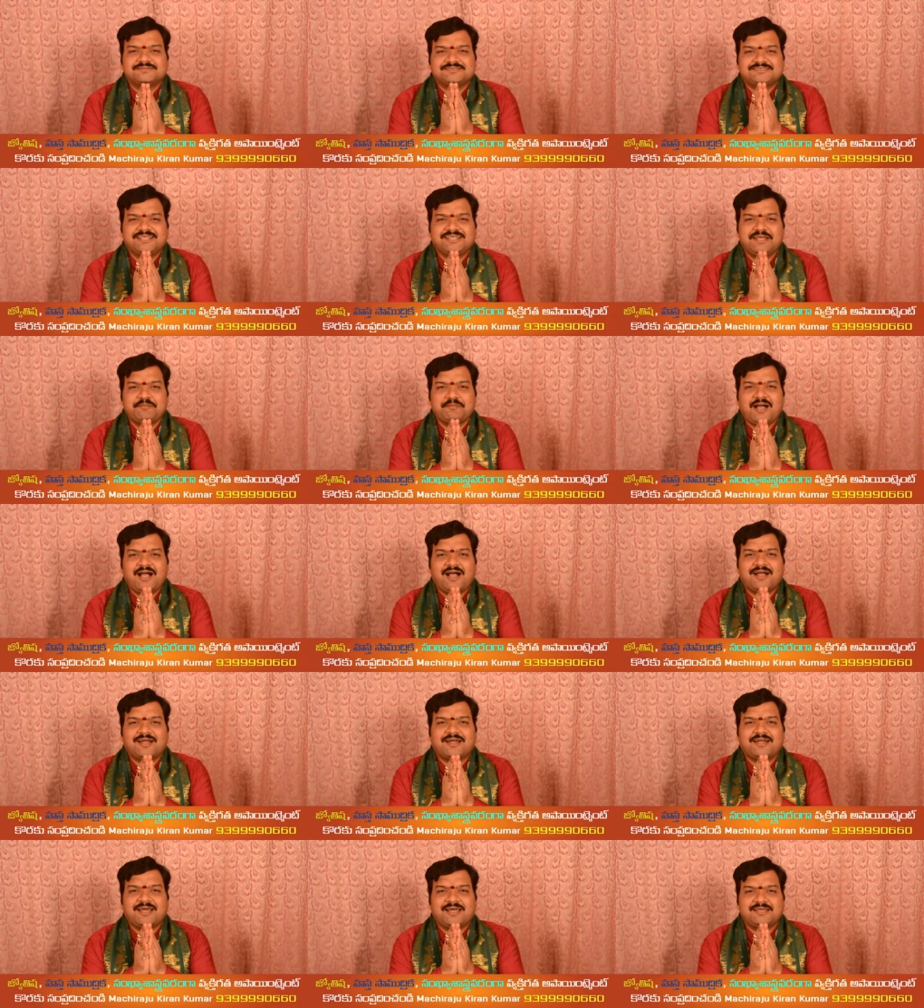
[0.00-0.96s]
శ్రీ
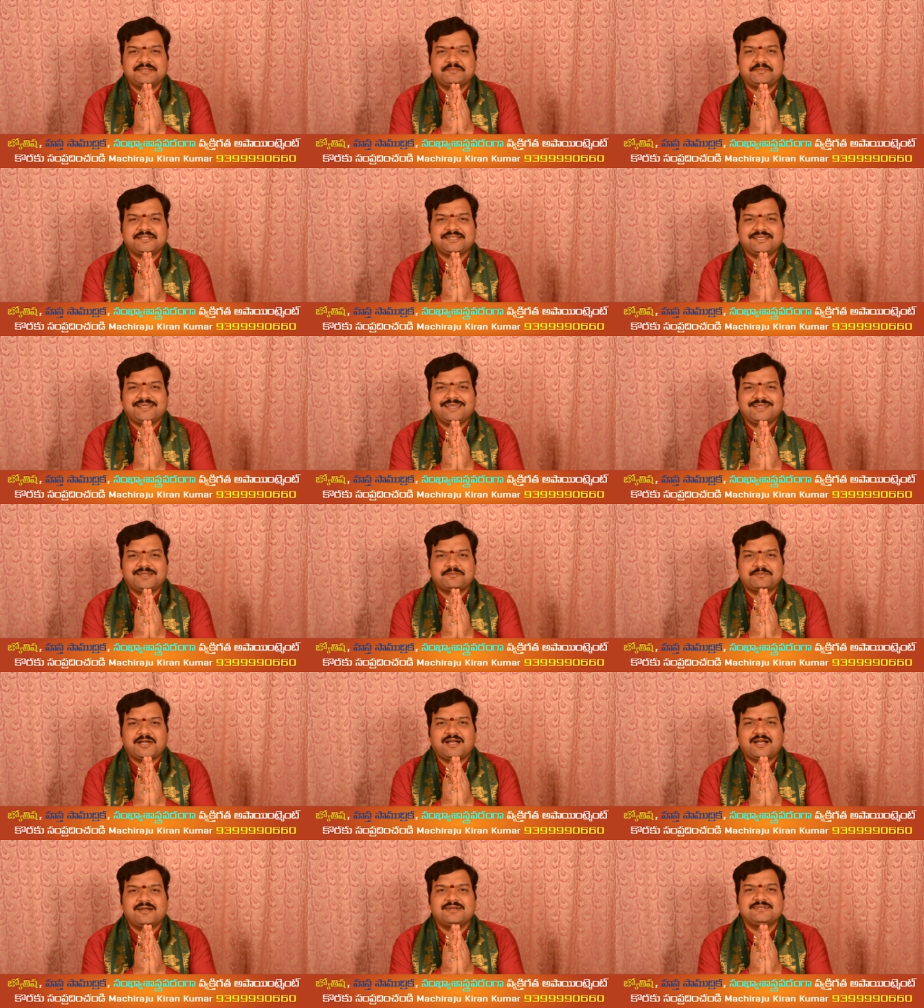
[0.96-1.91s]
మహాగణాధిపతి
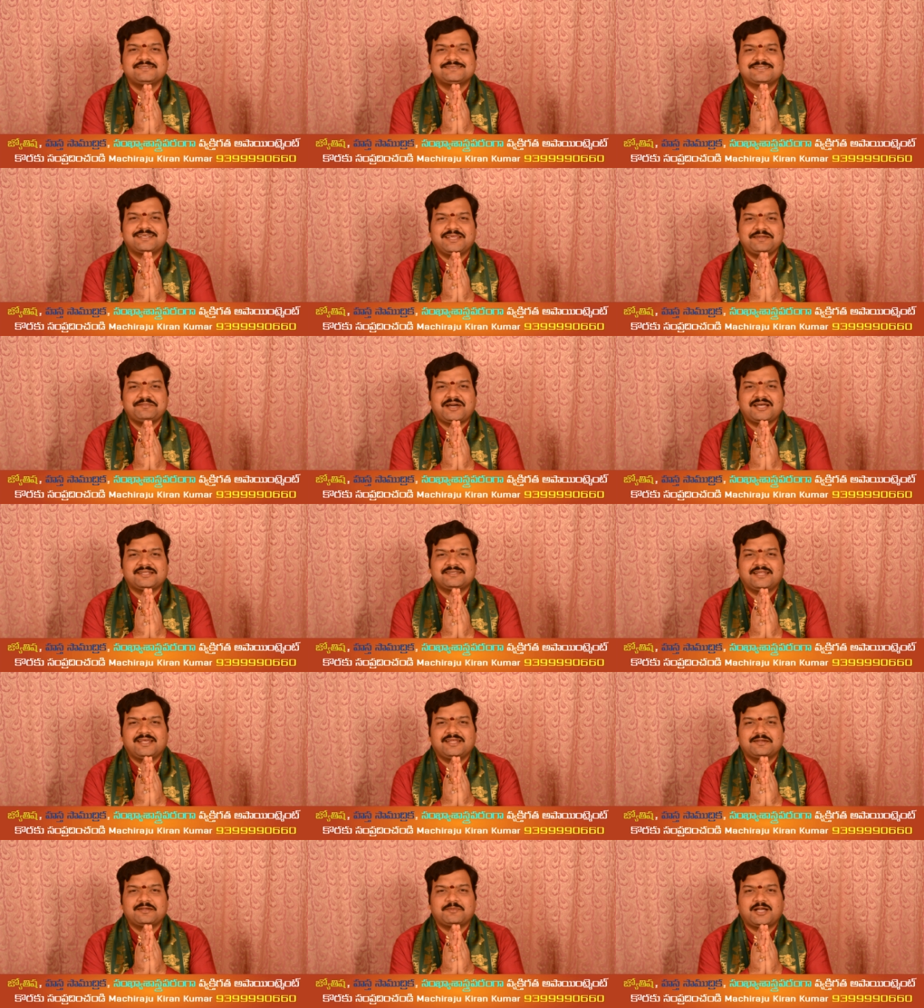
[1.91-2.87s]
నమ
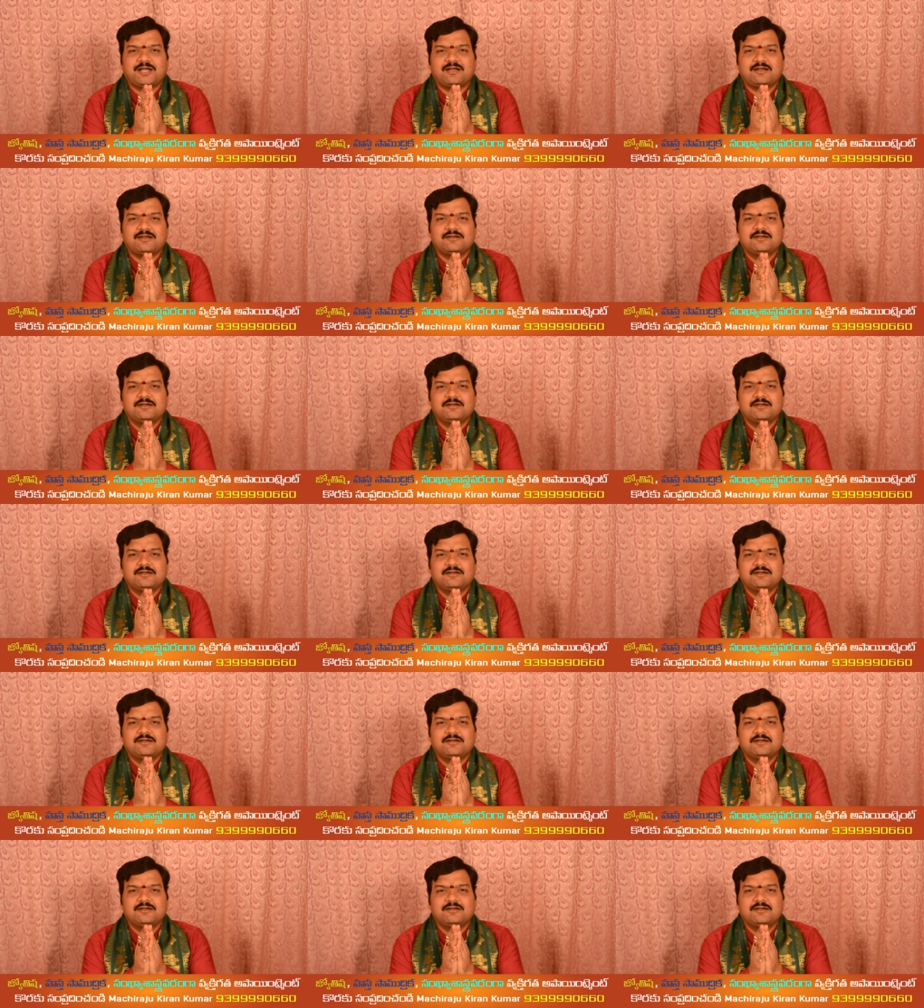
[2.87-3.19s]
శ్రీమాత్రే నమ